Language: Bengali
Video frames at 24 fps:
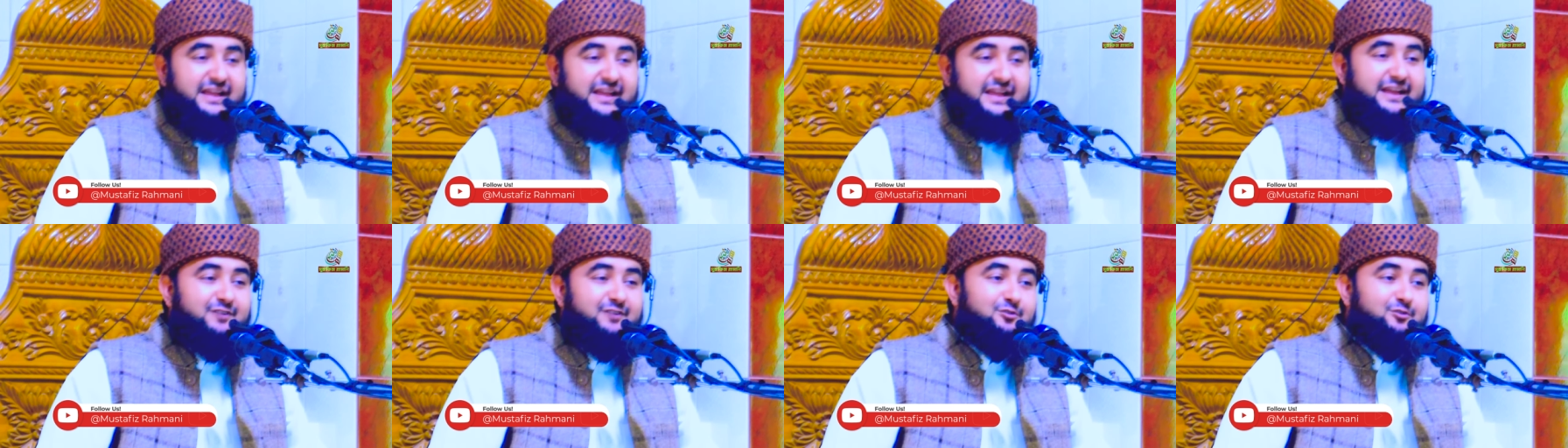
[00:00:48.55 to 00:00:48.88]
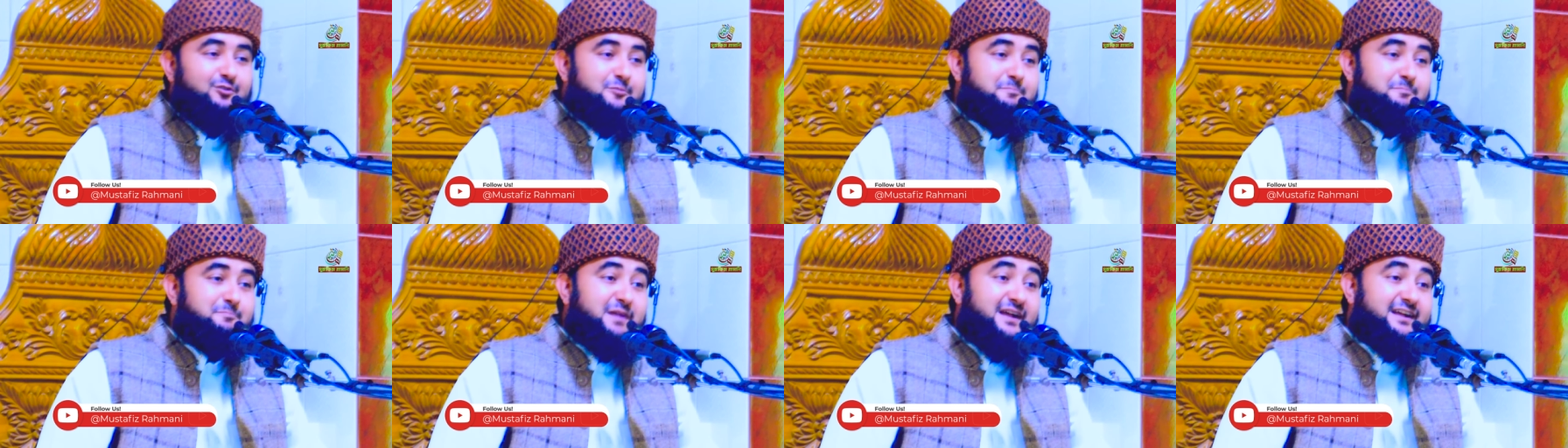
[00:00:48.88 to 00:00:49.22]
এগুলো
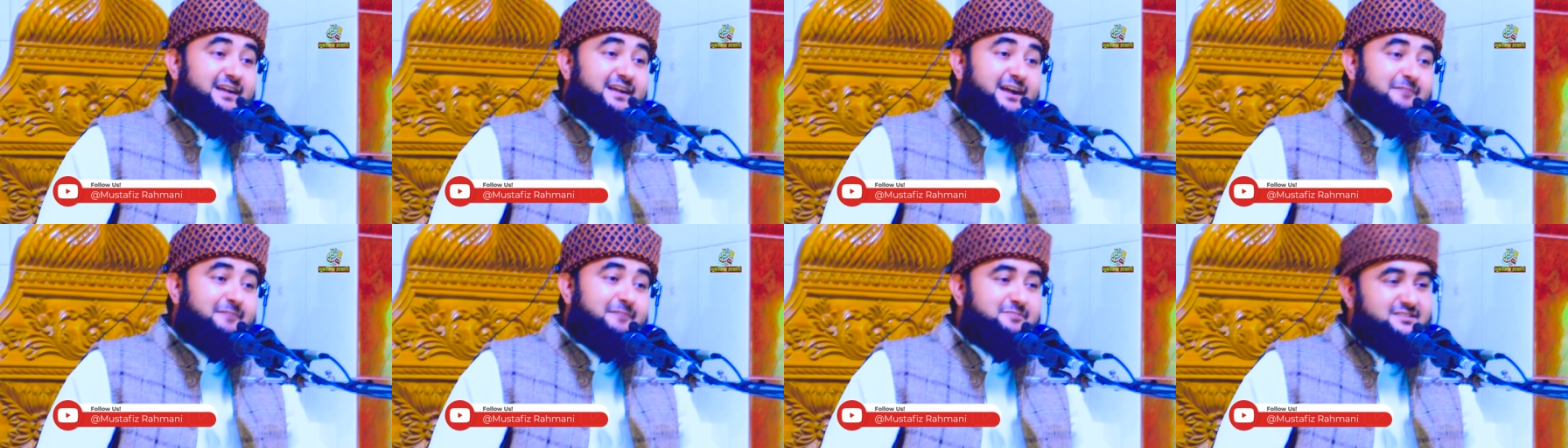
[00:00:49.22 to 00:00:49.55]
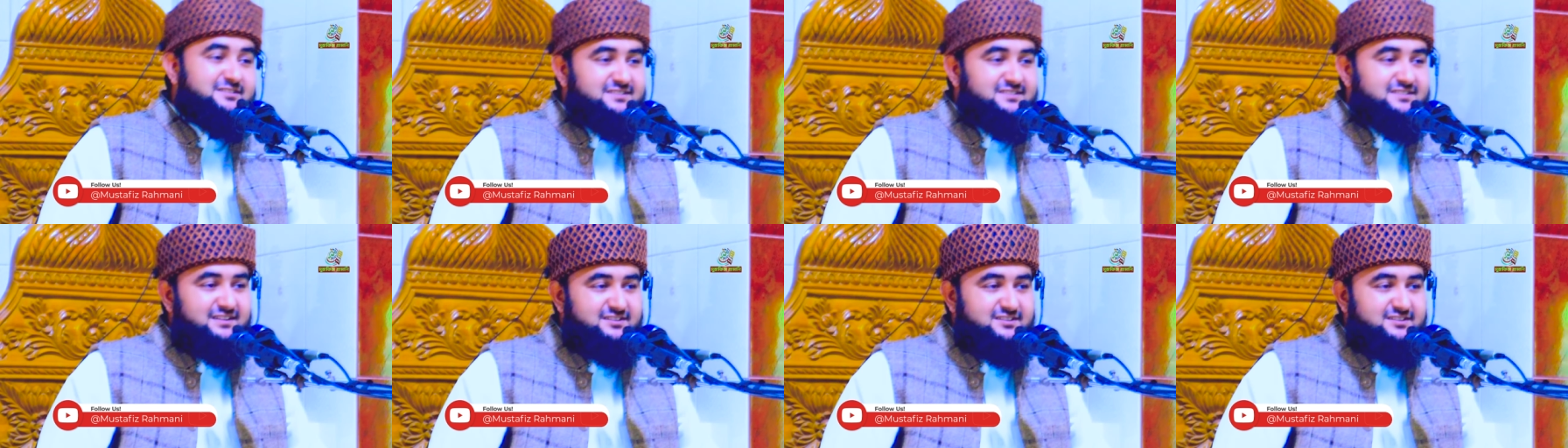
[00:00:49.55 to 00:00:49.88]
ব্যাখ্যা
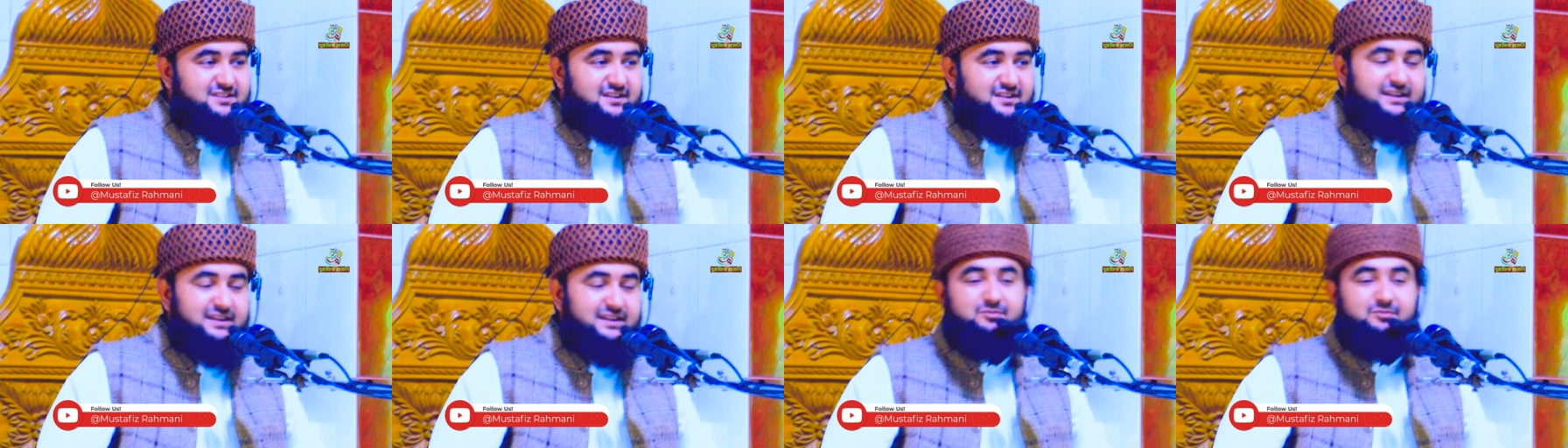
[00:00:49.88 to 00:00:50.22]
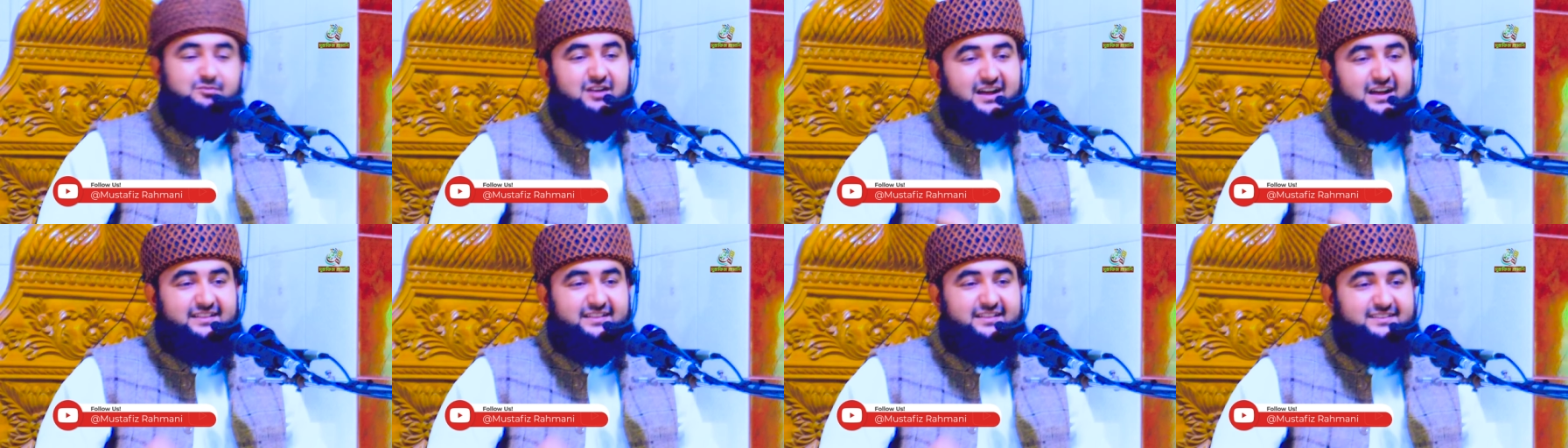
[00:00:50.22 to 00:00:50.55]
বিশ্লেষণ এবং
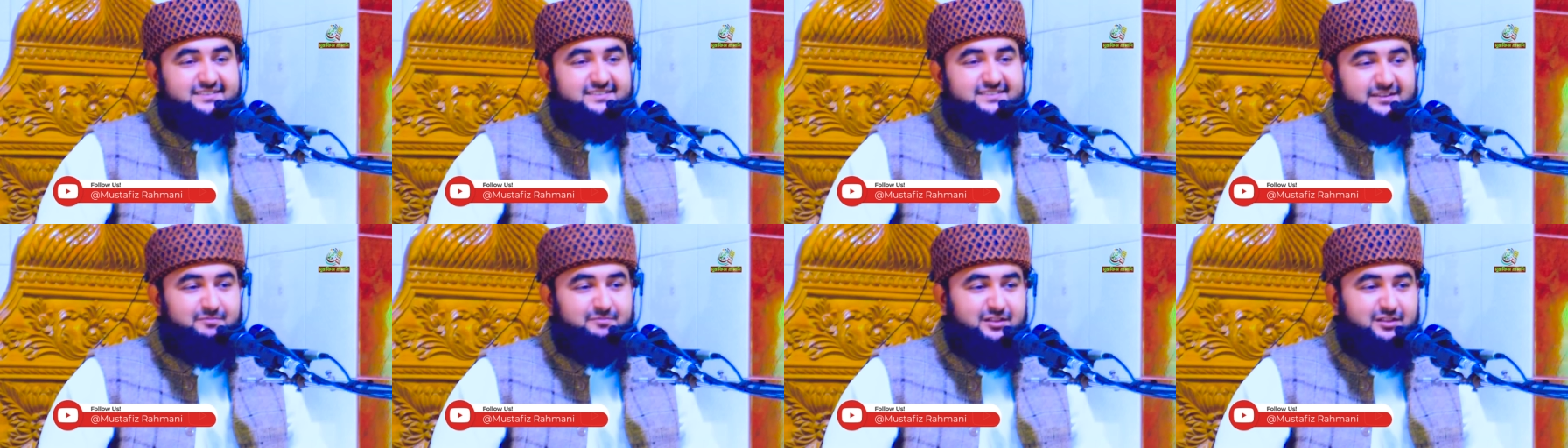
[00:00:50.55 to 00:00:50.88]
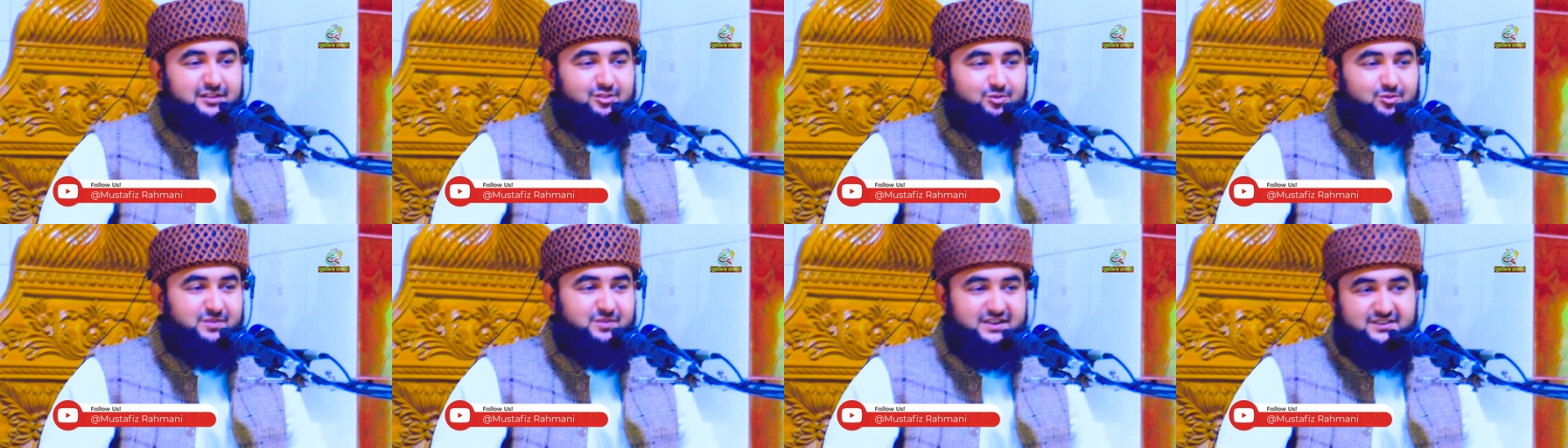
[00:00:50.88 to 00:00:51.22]
হাদিসের
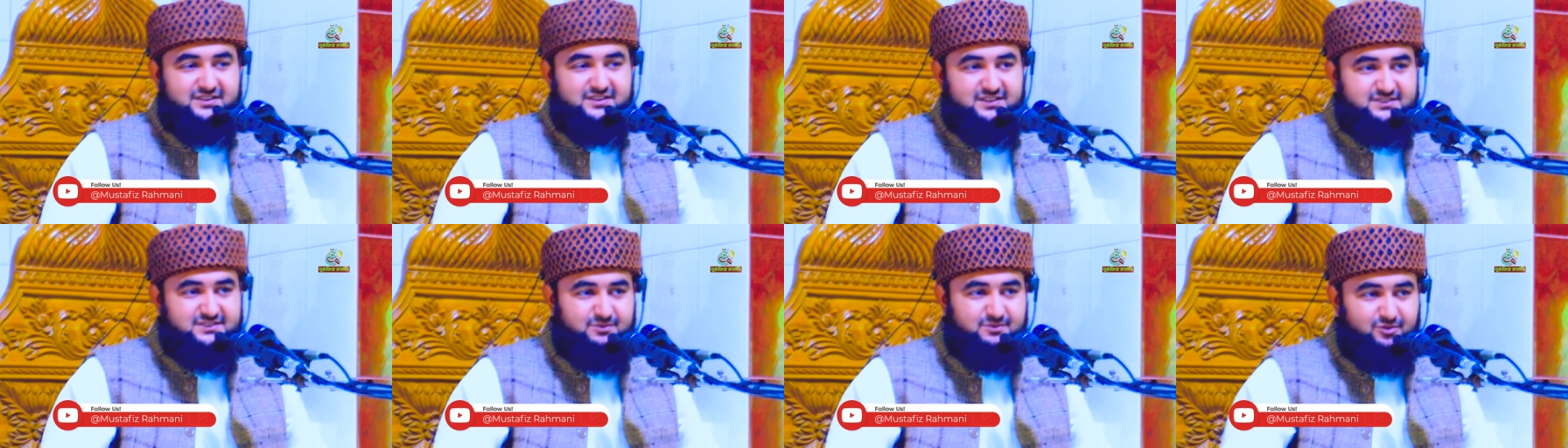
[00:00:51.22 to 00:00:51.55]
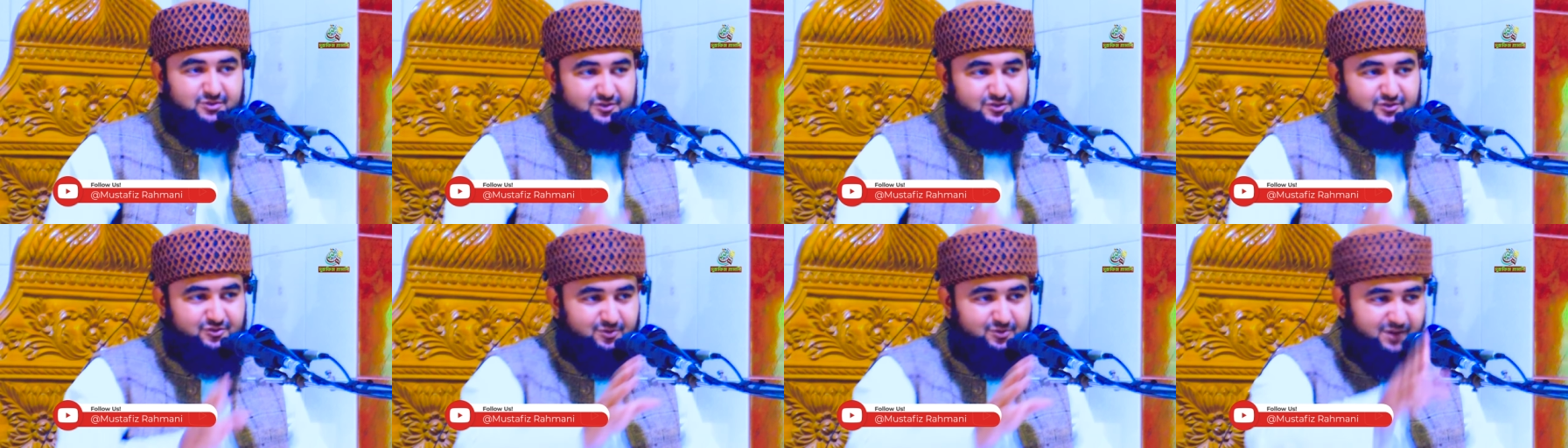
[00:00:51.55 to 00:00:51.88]
মাধ্যমে এসেছে
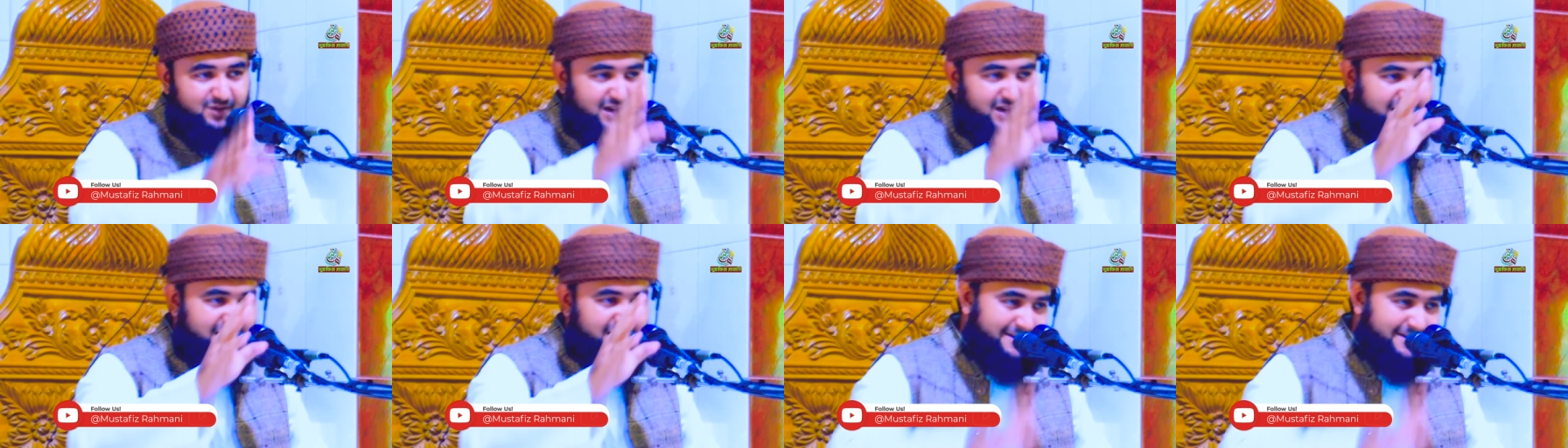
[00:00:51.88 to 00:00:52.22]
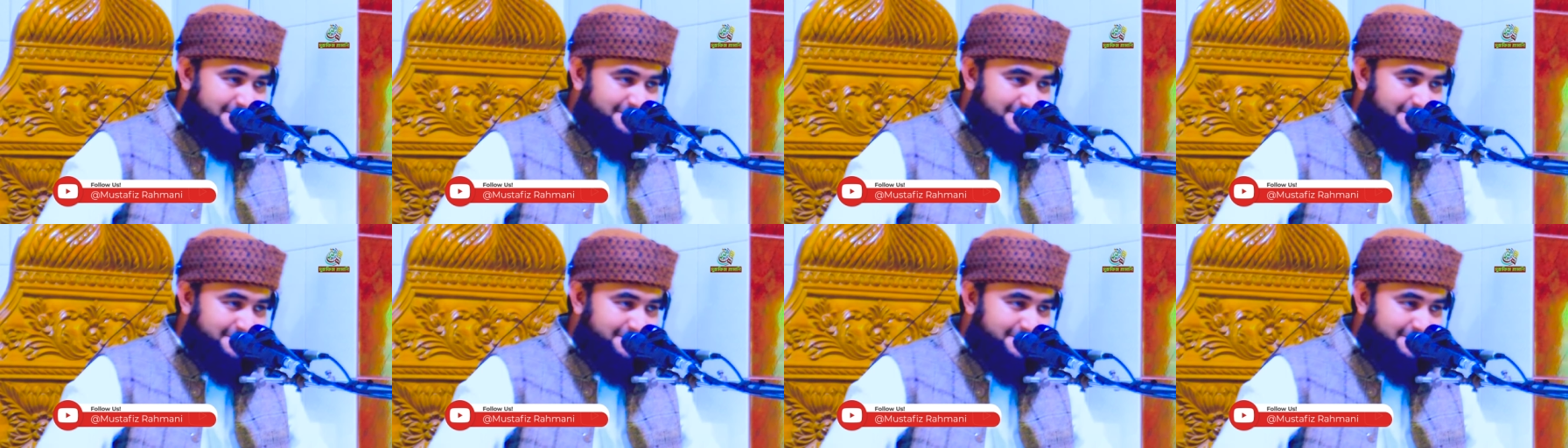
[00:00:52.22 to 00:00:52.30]
বলুন সুহান